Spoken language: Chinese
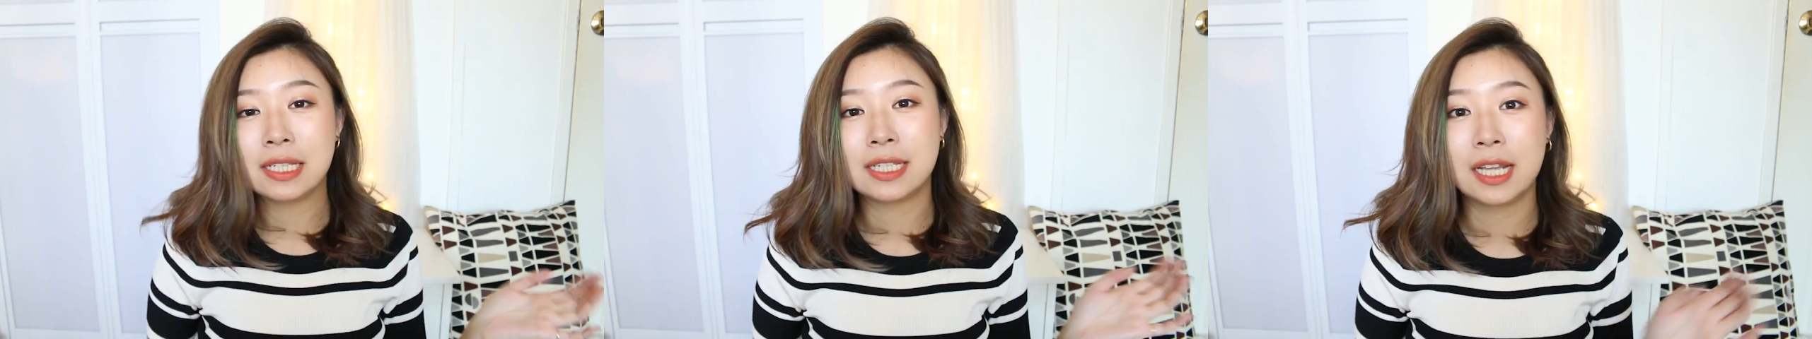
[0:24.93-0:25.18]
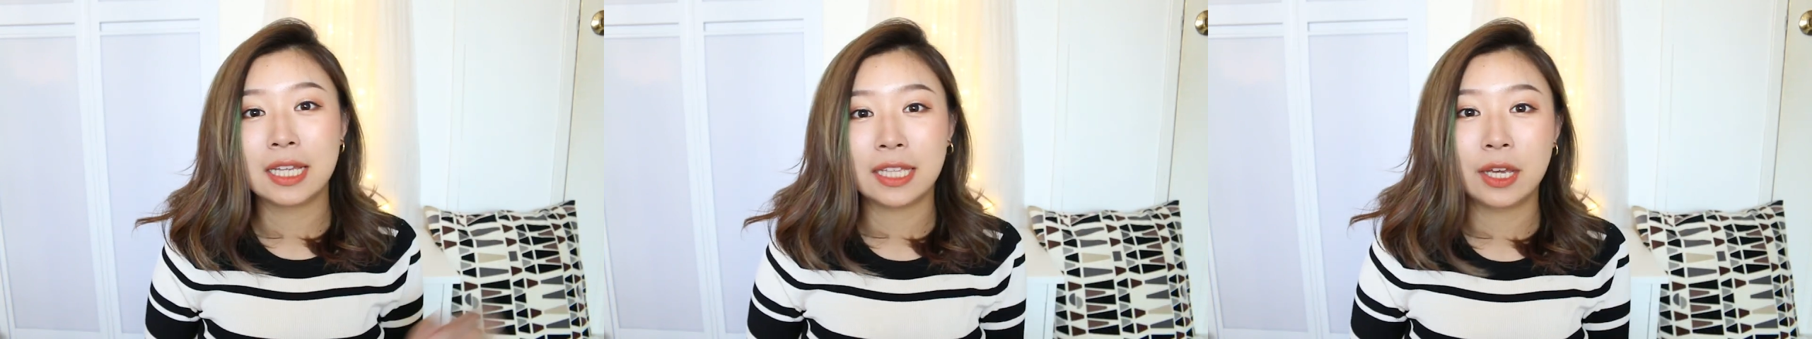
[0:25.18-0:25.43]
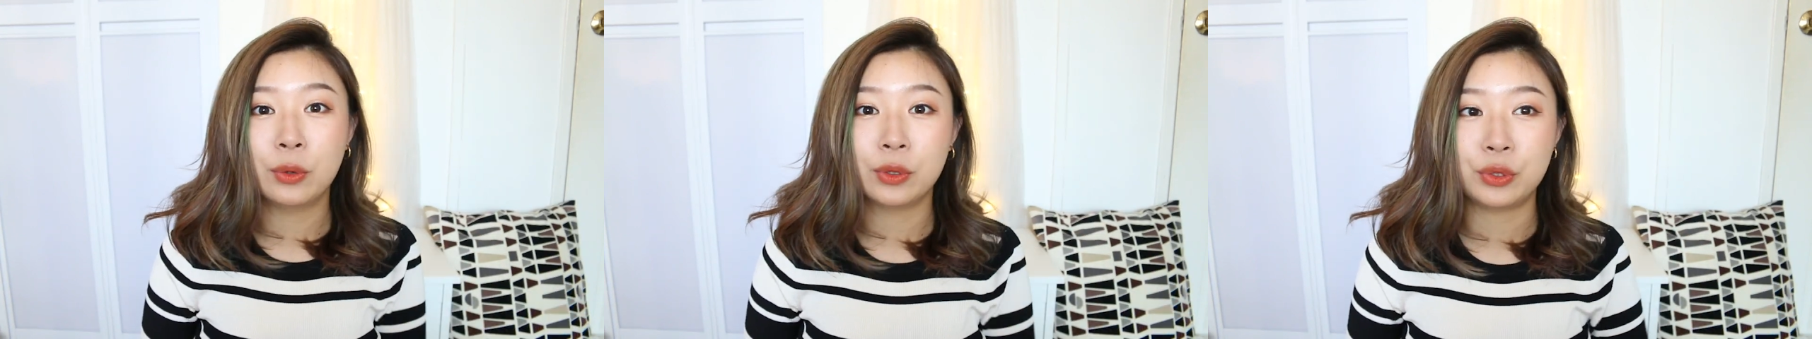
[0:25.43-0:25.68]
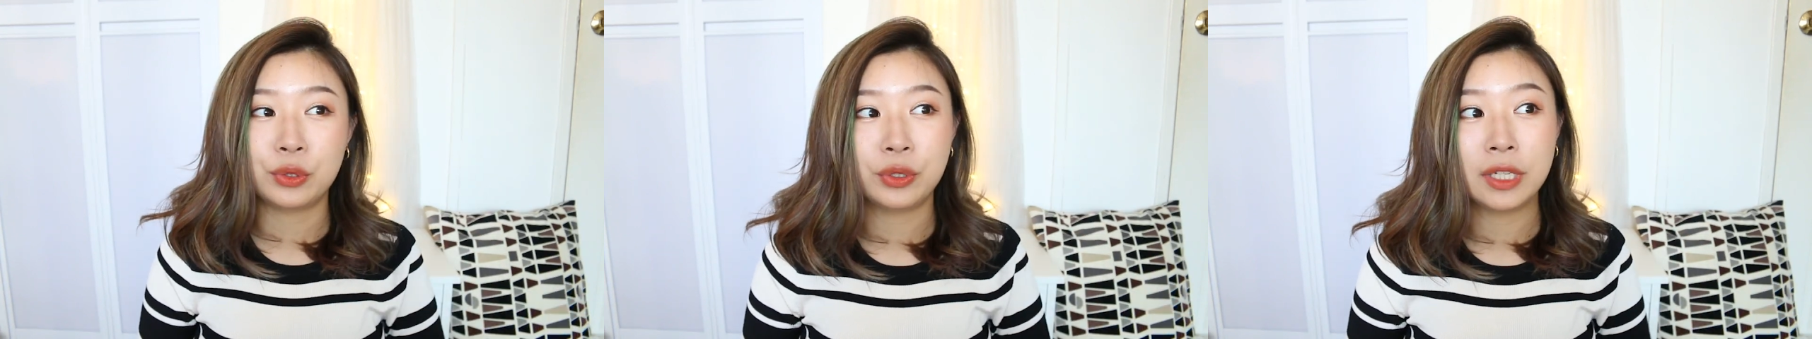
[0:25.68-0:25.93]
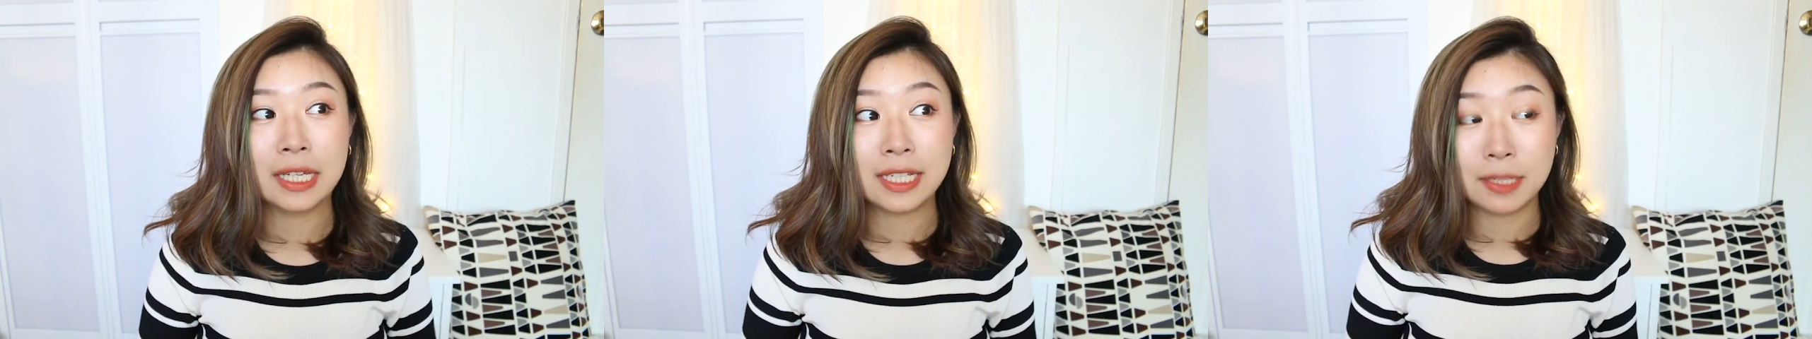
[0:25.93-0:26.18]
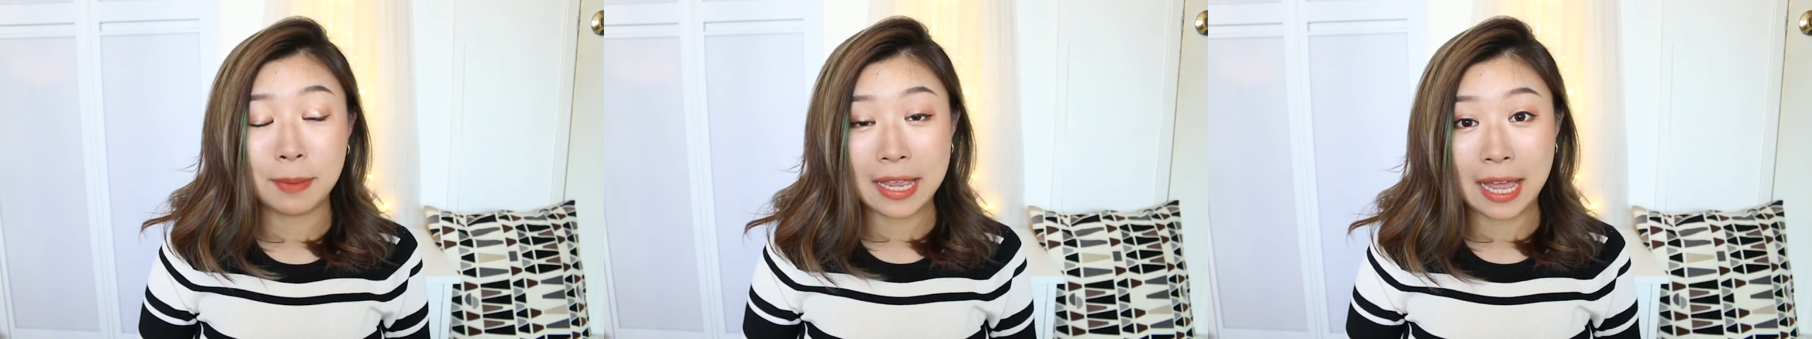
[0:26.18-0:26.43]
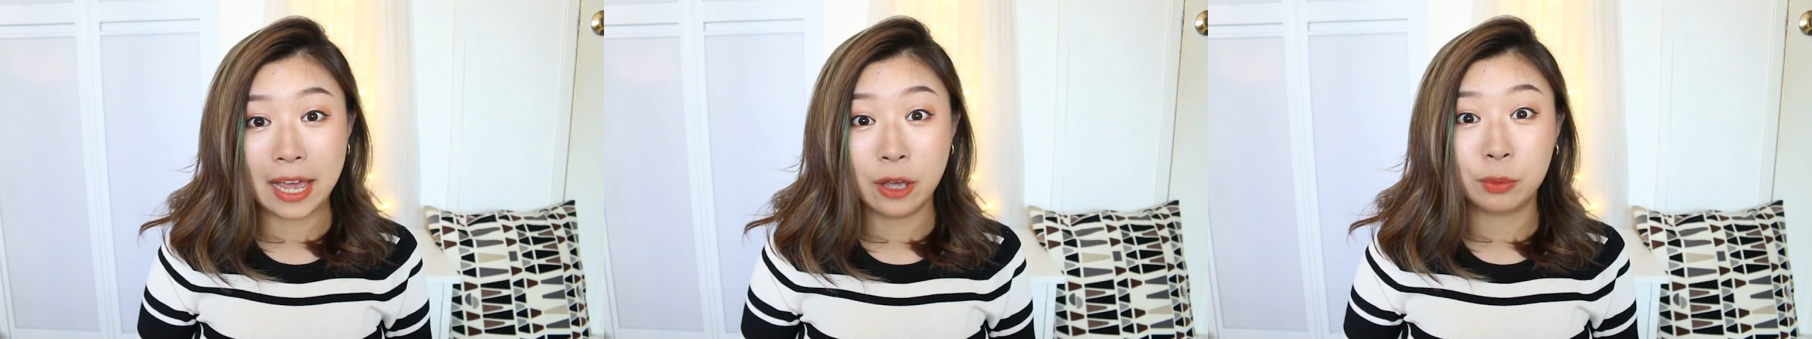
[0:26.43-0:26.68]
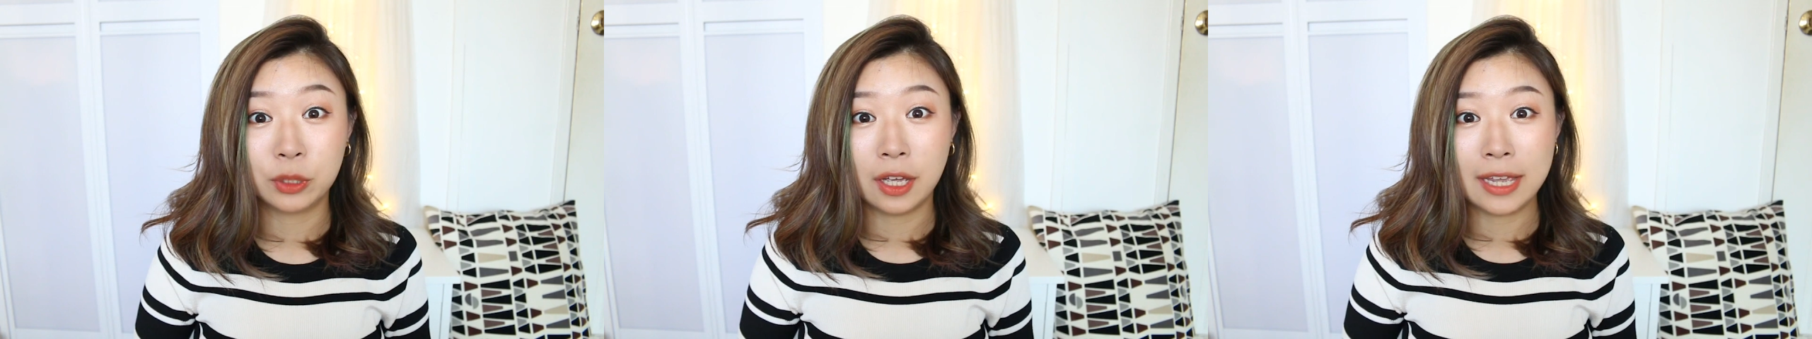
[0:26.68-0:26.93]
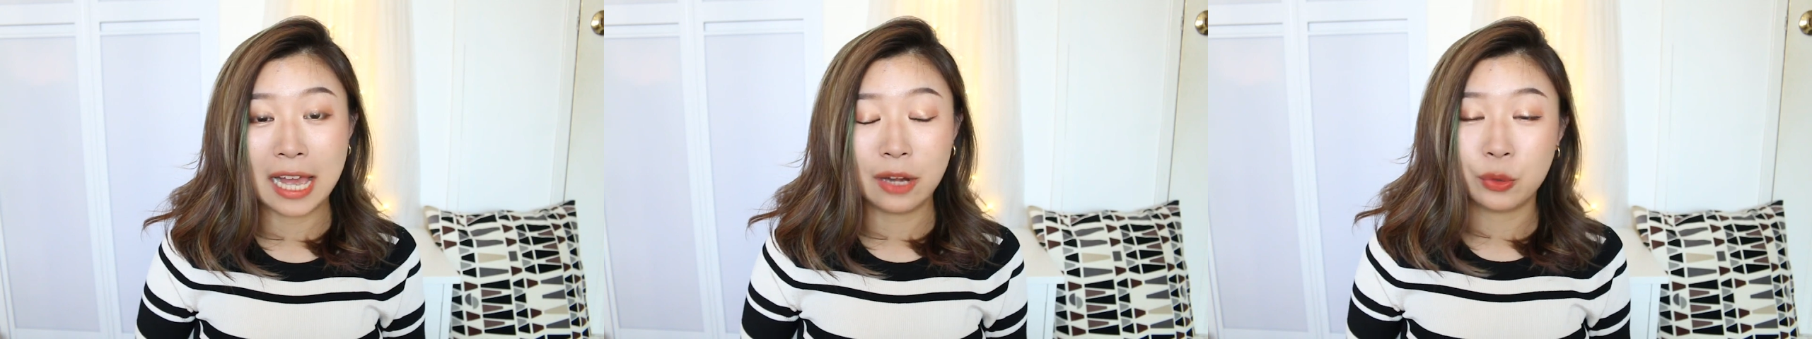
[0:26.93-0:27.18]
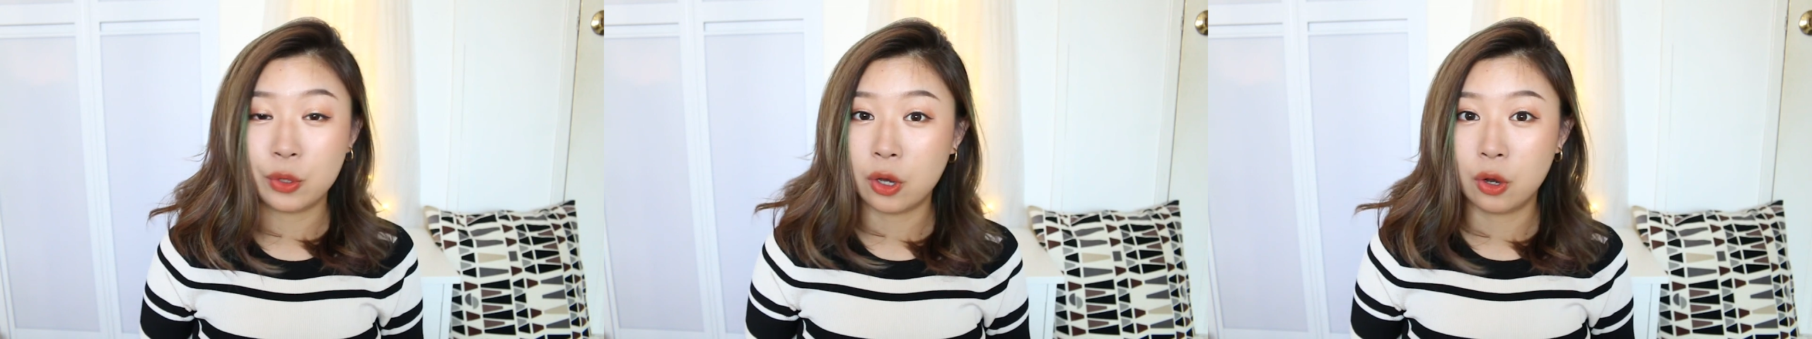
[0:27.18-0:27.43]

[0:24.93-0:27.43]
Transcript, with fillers: 前两天我去了西班牙还有葡萄牙旅